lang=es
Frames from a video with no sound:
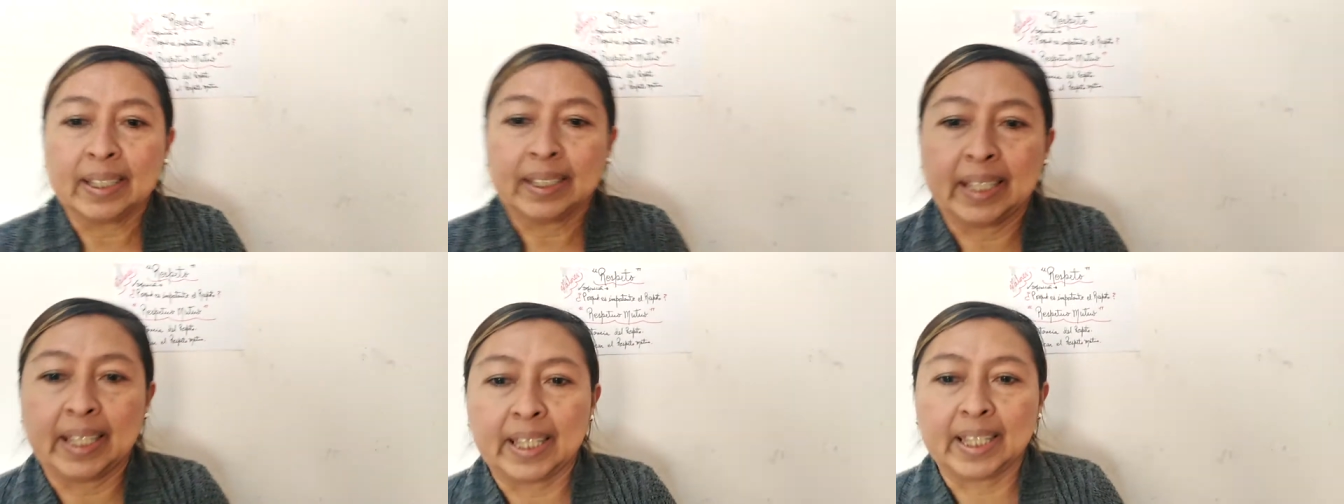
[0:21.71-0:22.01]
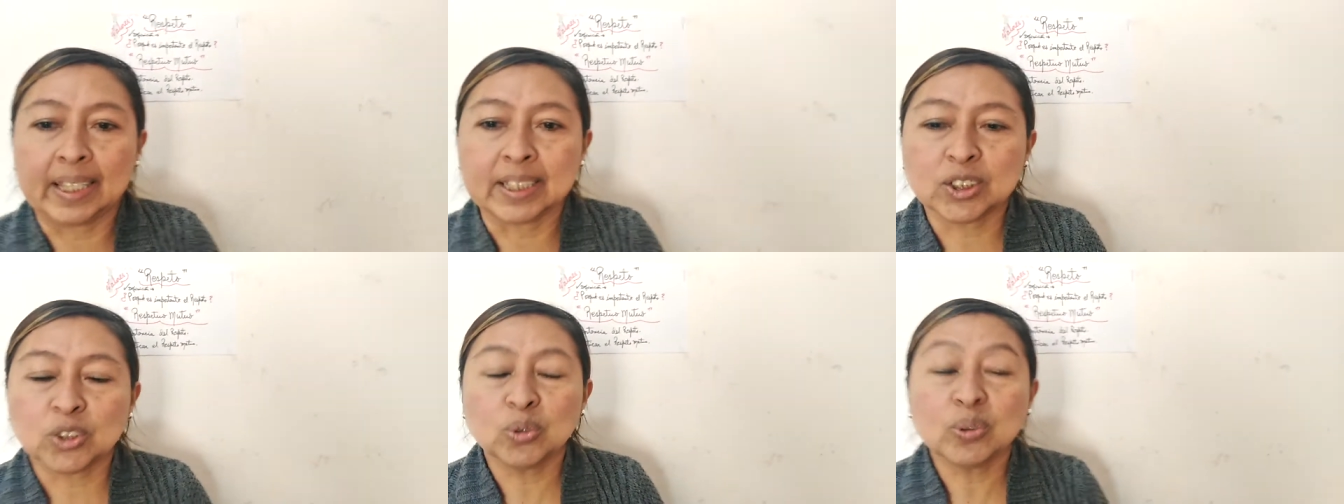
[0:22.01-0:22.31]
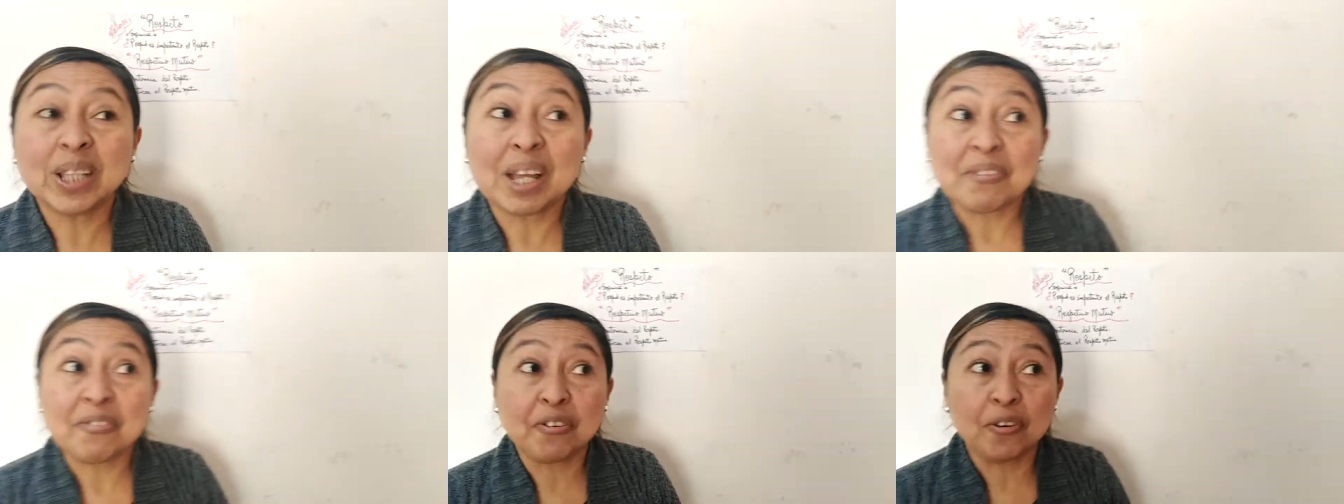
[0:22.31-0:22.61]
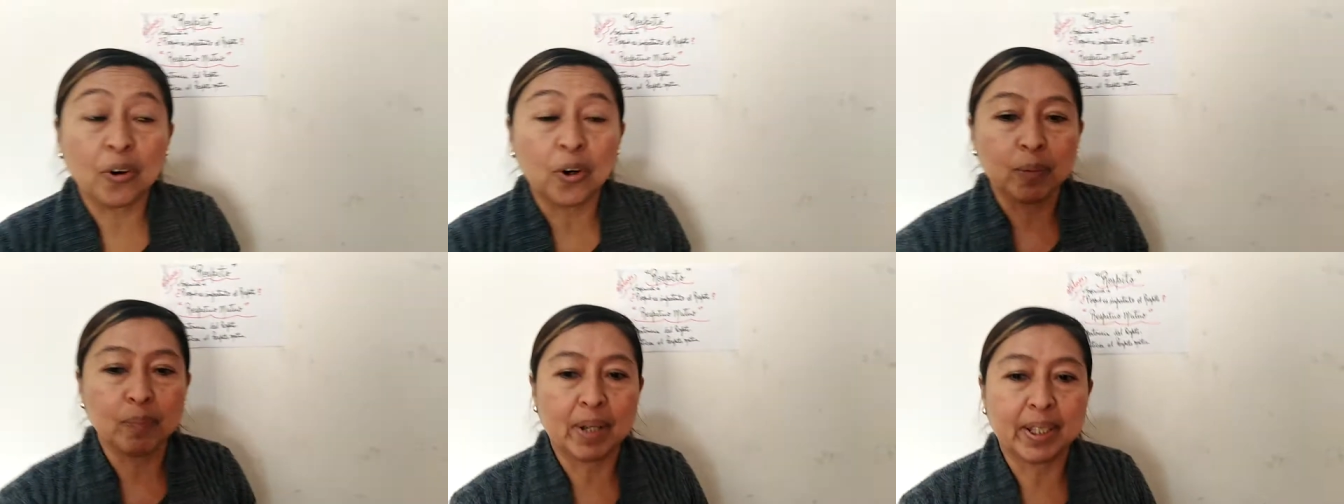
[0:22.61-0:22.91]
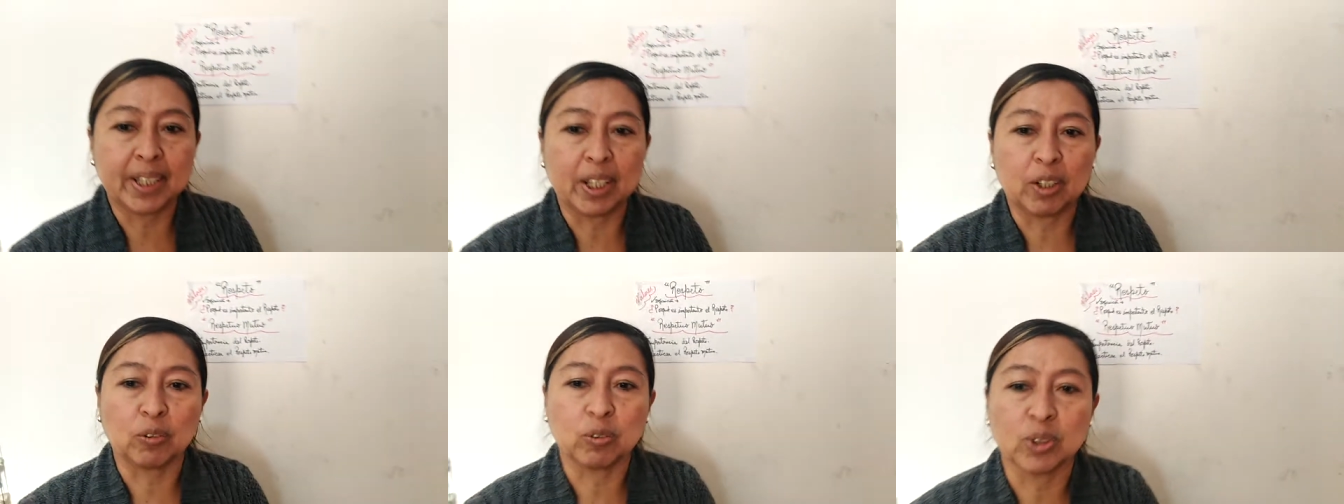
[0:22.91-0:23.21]
que es una
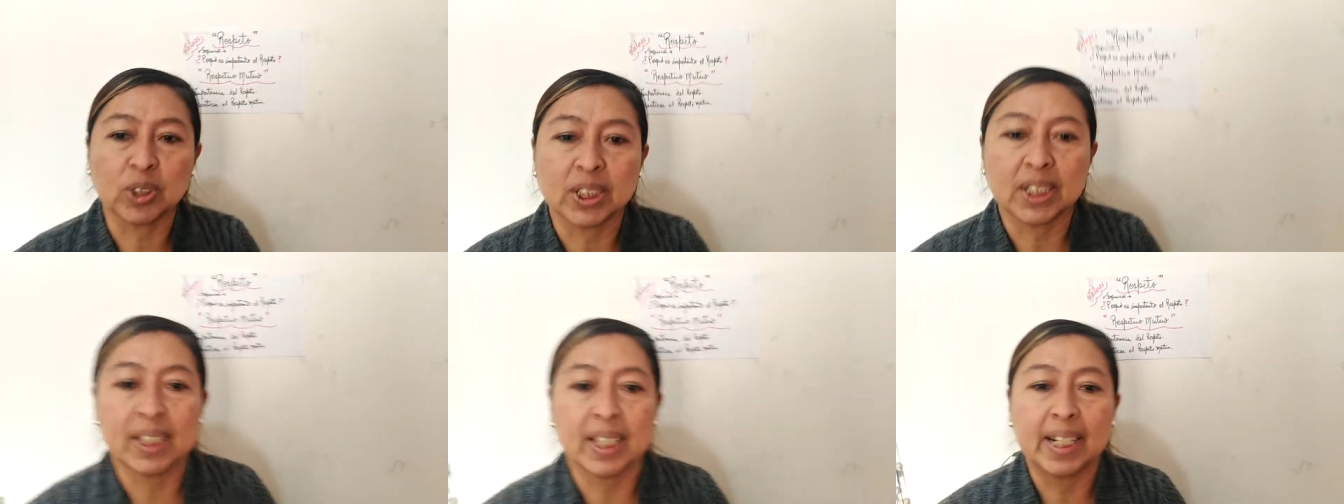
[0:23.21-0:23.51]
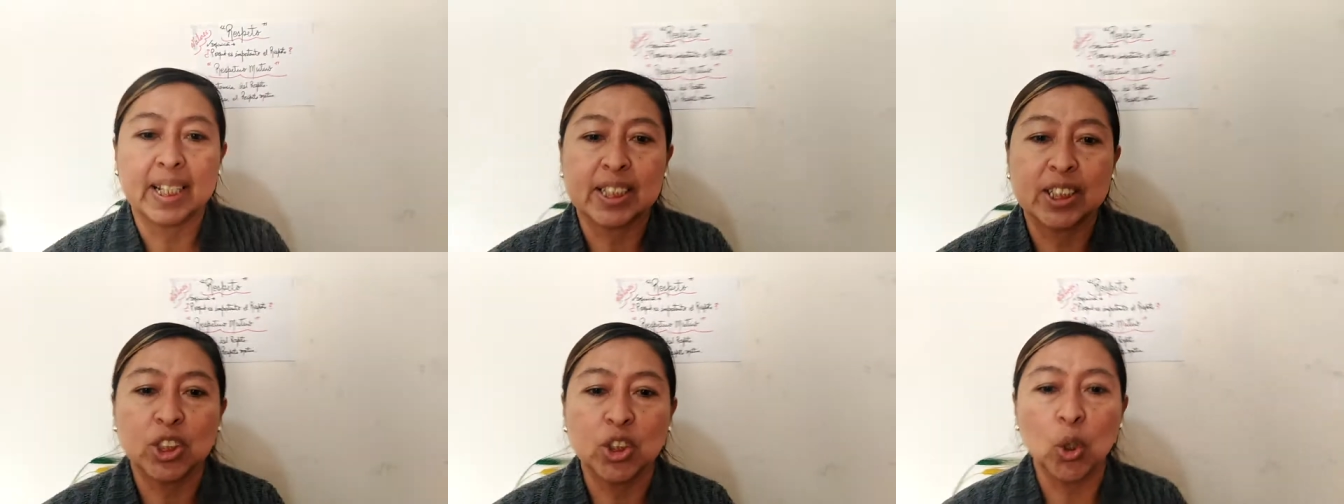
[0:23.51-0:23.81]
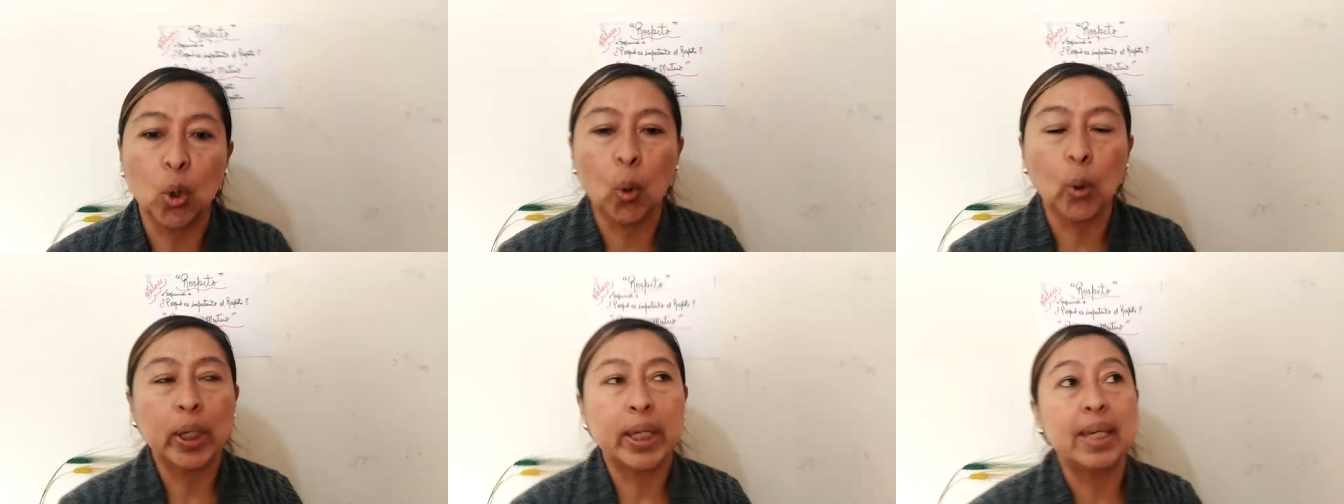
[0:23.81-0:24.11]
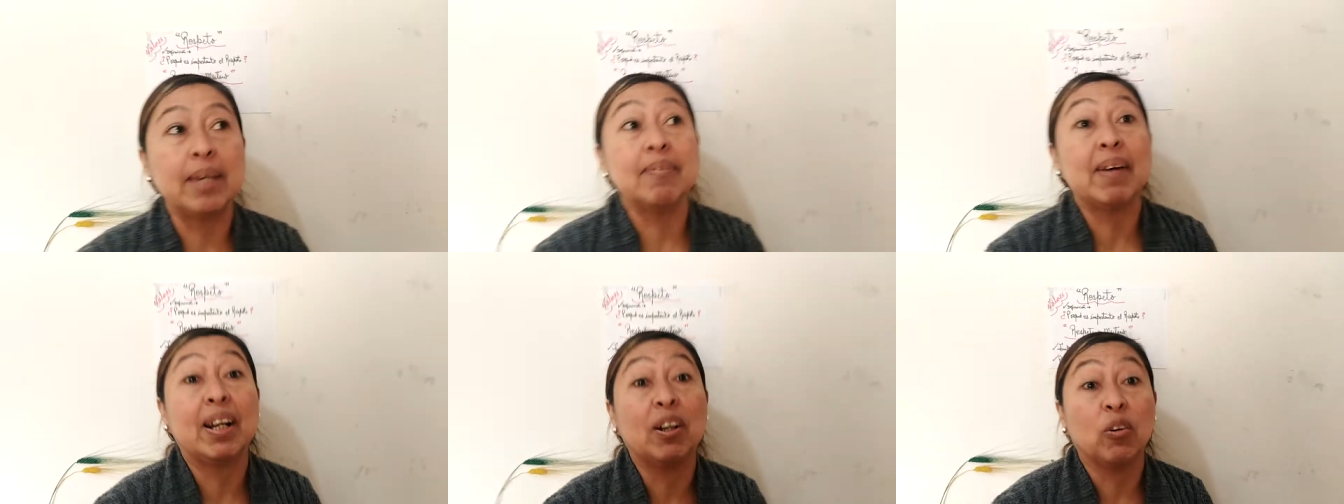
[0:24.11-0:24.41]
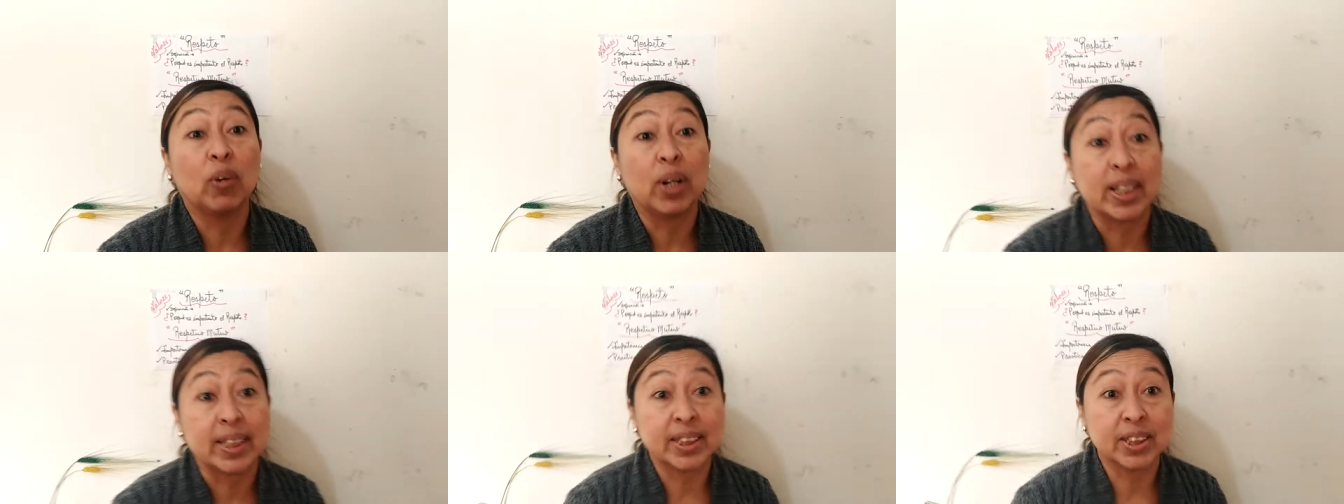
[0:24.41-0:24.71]
forma de consideración y
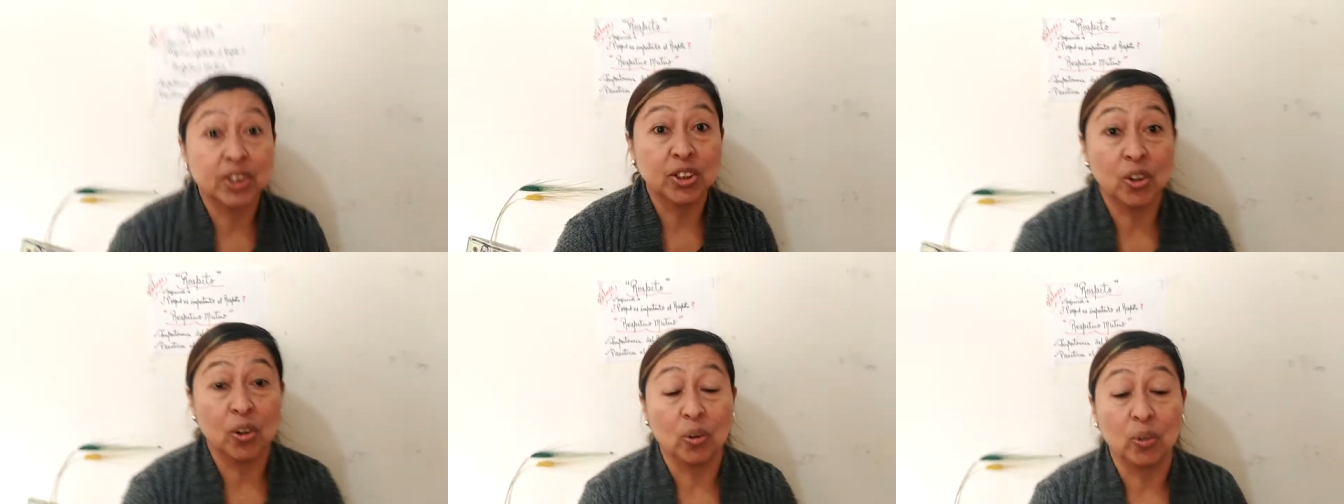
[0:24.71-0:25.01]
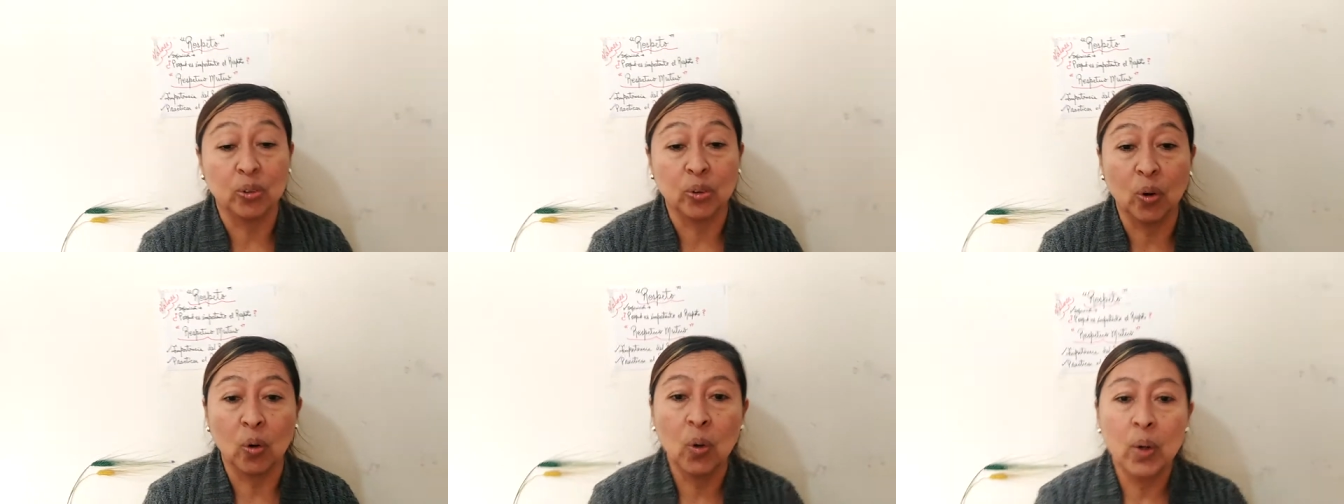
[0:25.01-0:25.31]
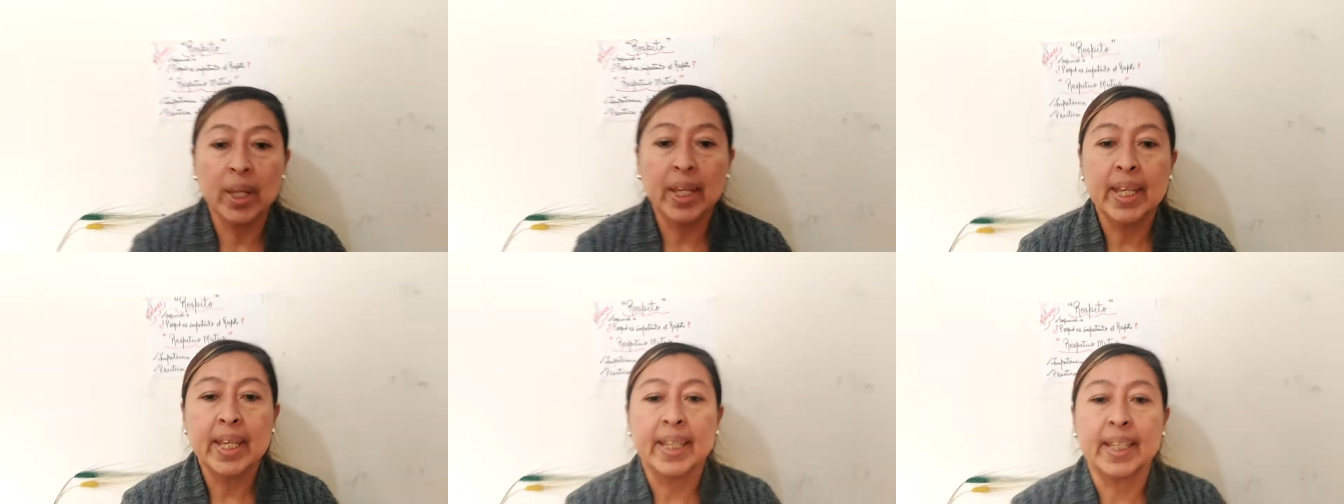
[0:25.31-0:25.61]
valoración, ¿no?